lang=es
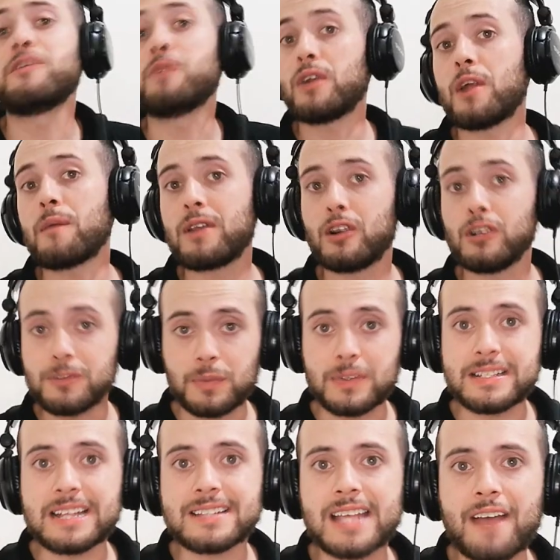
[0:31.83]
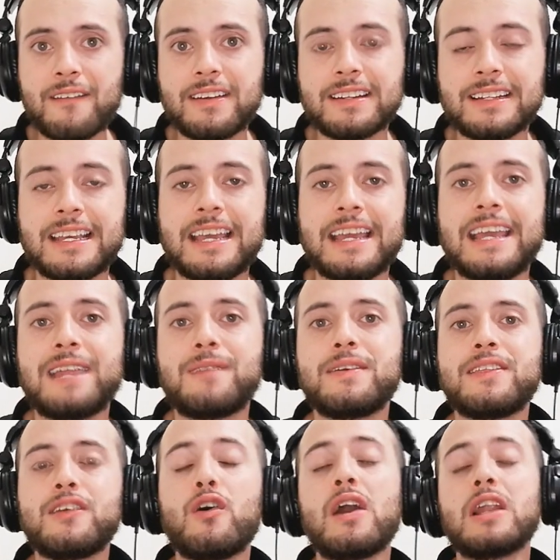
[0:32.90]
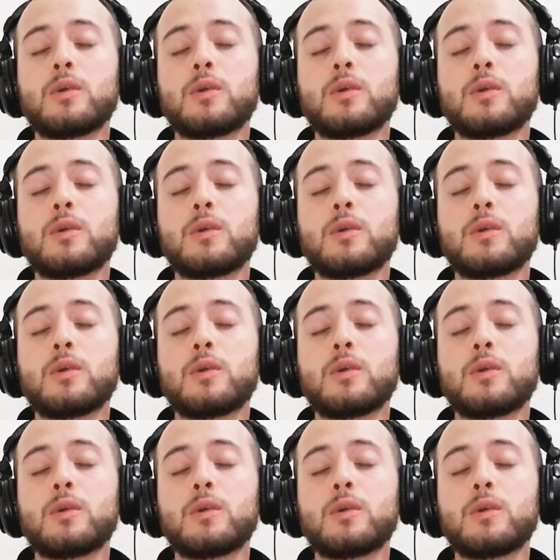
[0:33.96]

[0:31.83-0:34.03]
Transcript: Y bueno amigos, pues ya saben que el video